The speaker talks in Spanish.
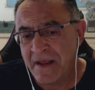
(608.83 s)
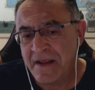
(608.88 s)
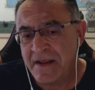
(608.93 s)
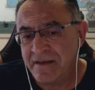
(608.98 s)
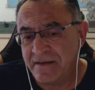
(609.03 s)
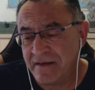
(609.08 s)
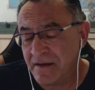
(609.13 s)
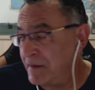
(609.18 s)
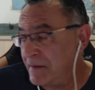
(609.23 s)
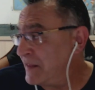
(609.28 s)

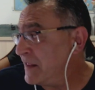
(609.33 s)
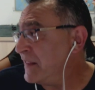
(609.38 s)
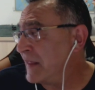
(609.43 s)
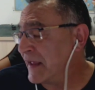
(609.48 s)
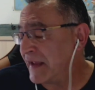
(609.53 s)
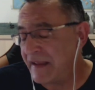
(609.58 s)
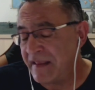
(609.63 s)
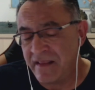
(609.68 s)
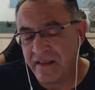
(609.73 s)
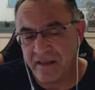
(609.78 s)
Se ve desde
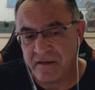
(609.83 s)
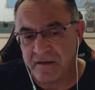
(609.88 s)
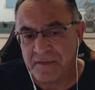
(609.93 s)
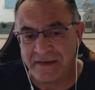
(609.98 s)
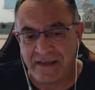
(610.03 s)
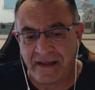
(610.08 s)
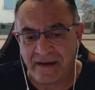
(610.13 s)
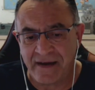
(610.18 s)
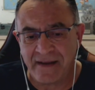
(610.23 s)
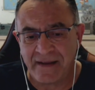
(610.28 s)
aquí, desde mi
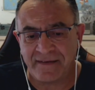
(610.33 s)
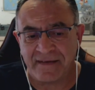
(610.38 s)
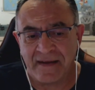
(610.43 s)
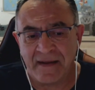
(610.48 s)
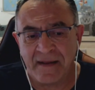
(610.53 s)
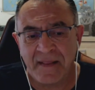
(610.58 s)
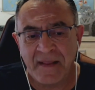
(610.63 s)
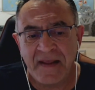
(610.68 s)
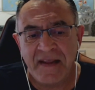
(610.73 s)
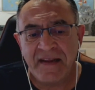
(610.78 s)
terraza.
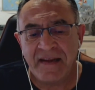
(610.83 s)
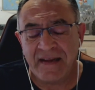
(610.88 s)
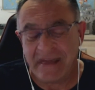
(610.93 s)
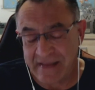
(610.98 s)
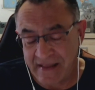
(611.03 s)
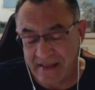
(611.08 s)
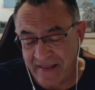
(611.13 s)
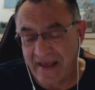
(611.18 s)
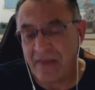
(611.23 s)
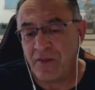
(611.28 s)
Y está
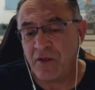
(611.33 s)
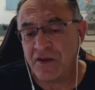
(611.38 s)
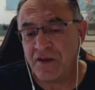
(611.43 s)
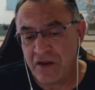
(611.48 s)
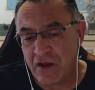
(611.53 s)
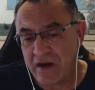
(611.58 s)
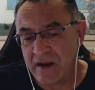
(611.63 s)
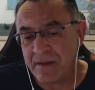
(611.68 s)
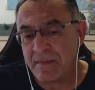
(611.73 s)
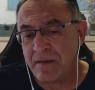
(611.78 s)
dejando allí
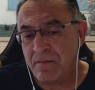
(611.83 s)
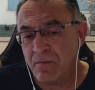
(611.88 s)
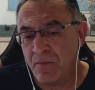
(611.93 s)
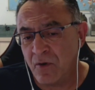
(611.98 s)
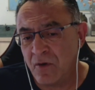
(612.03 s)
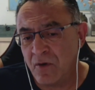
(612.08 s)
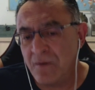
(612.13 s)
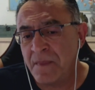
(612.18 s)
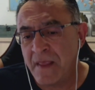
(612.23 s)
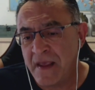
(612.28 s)
ahora
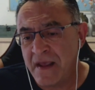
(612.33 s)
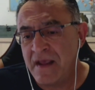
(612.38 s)
mismo,